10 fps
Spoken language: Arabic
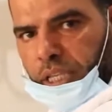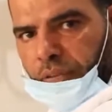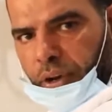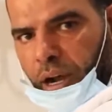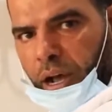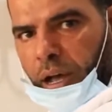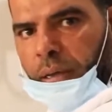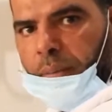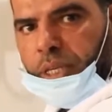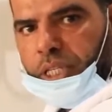الصفراء
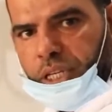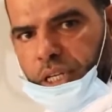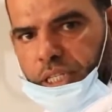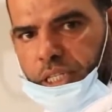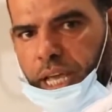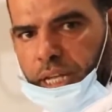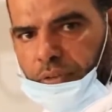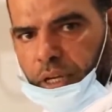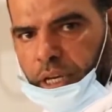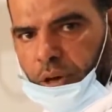بيصير انسداد
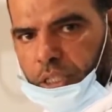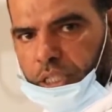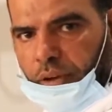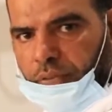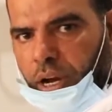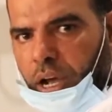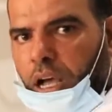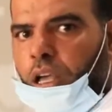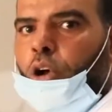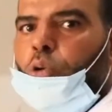في قنوات
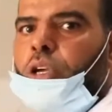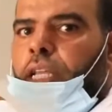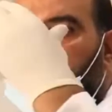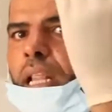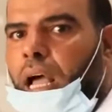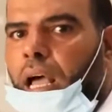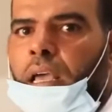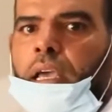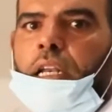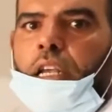الصفراء ويطلع
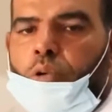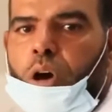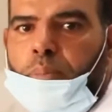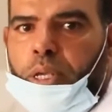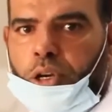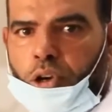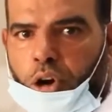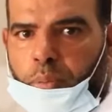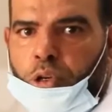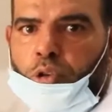اللي هو
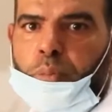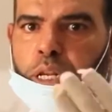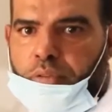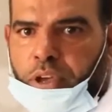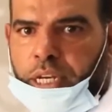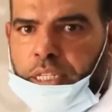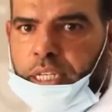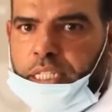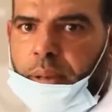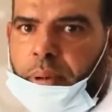البيليروبين
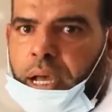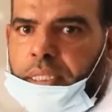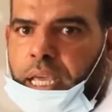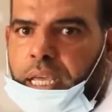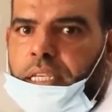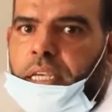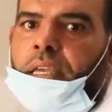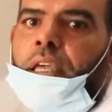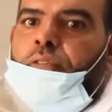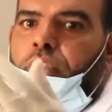والبيليفيردين الصبغات
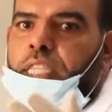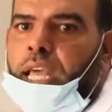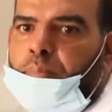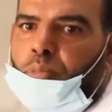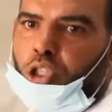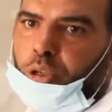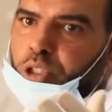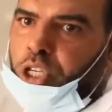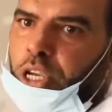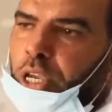هذه في الدم
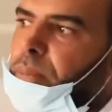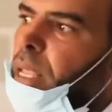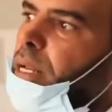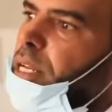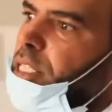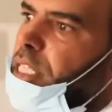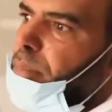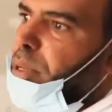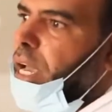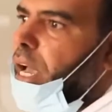وتمشي
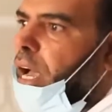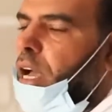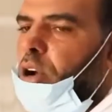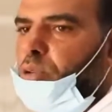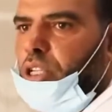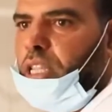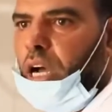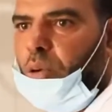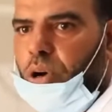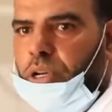للذبيحة
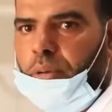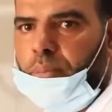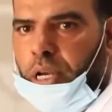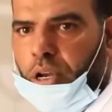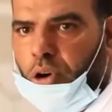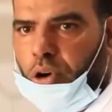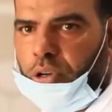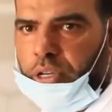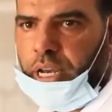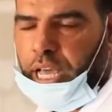تتلون
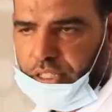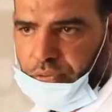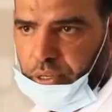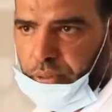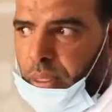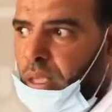باللون الأصفر